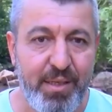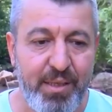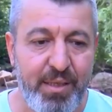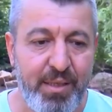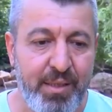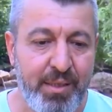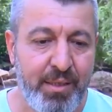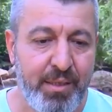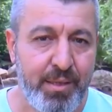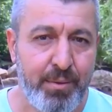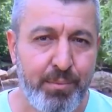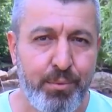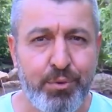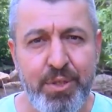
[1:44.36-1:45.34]
Ee,
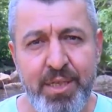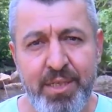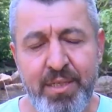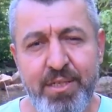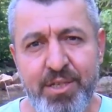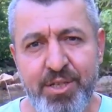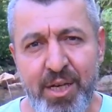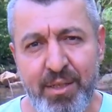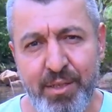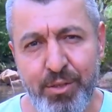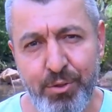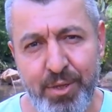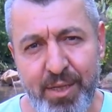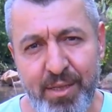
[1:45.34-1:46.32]
bu Siirt'in sıcak
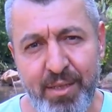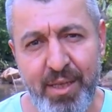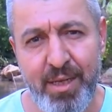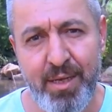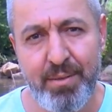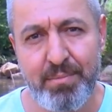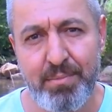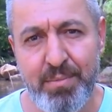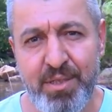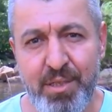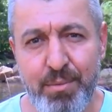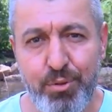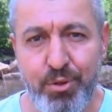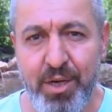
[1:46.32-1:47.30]
günlerinde
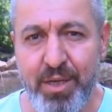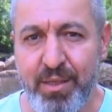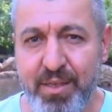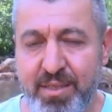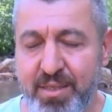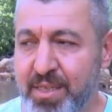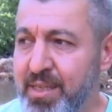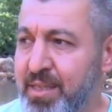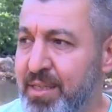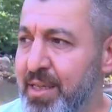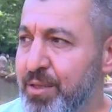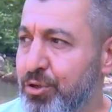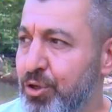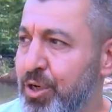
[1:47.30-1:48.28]
bizim şu anda
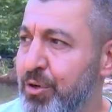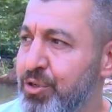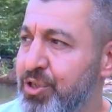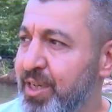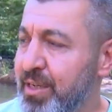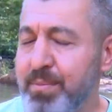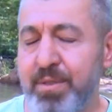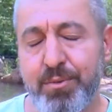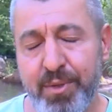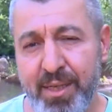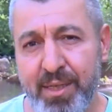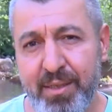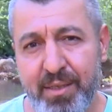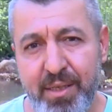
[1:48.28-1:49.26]
Siirt'te Zorao çayımız
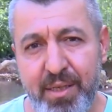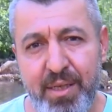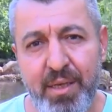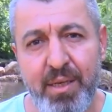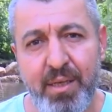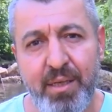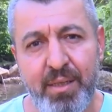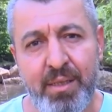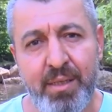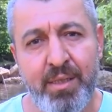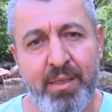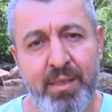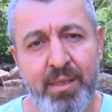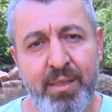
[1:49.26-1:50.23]
var.
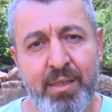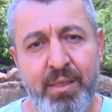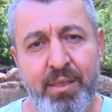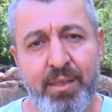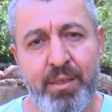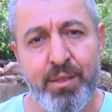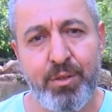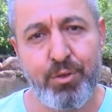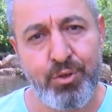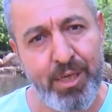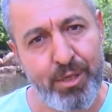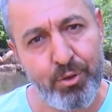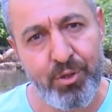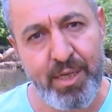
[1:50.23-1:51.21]
Ee,
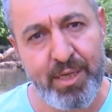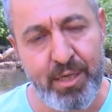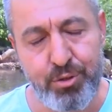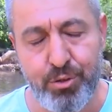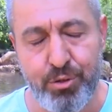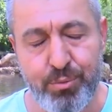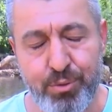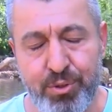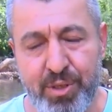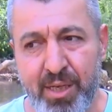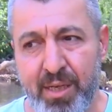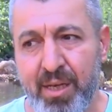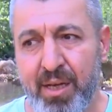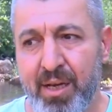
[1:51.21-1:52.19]
güzel günler geçiyor
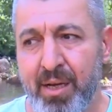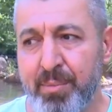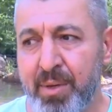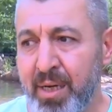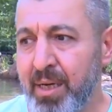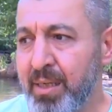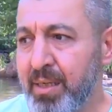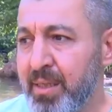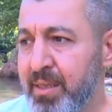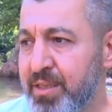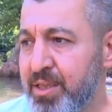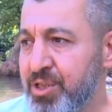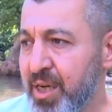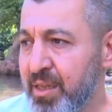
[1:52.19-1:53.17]
burada ama
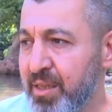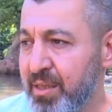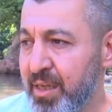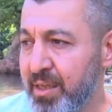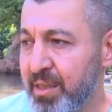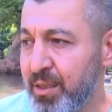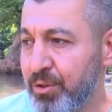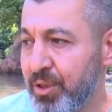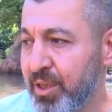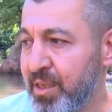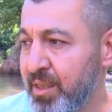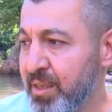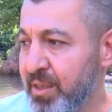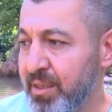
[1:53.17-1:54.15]
e, sıcaklıklardan
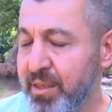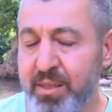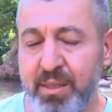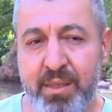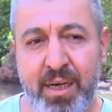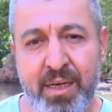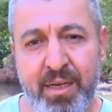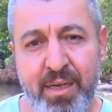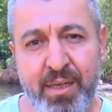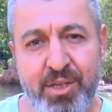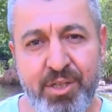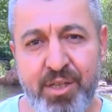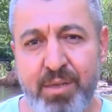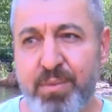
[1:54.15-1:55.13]
dolayı e,
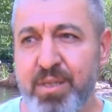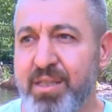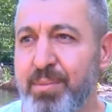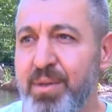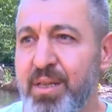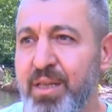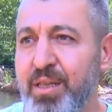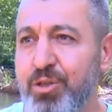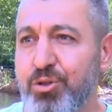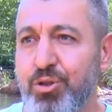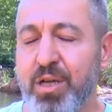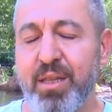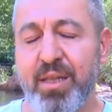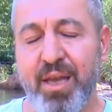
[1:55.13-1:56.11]
arkadaşlarımızla birlikte
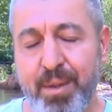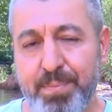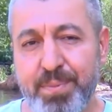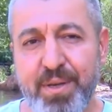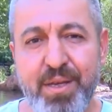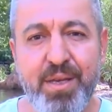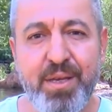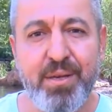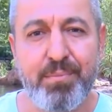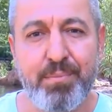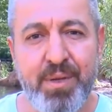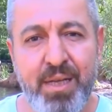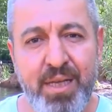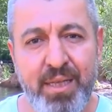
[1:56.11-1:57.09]
şu anda hep
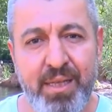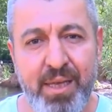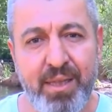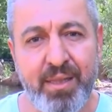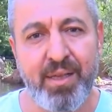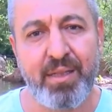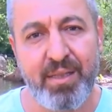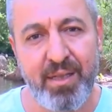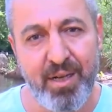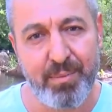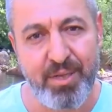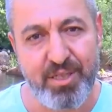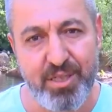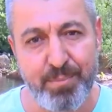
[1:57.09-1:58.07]
birlikte tatil
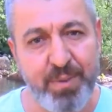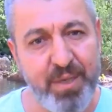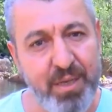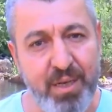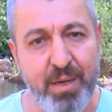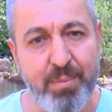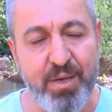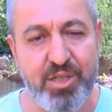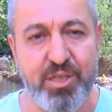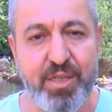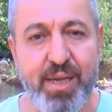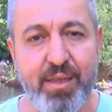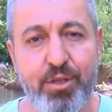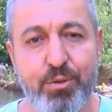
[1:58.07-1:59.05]
amaçlı, piknik
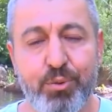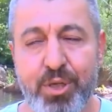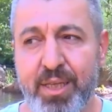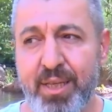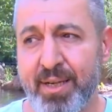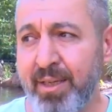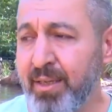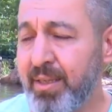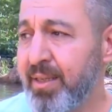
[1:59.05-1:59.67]
amaçlı geldik buralara.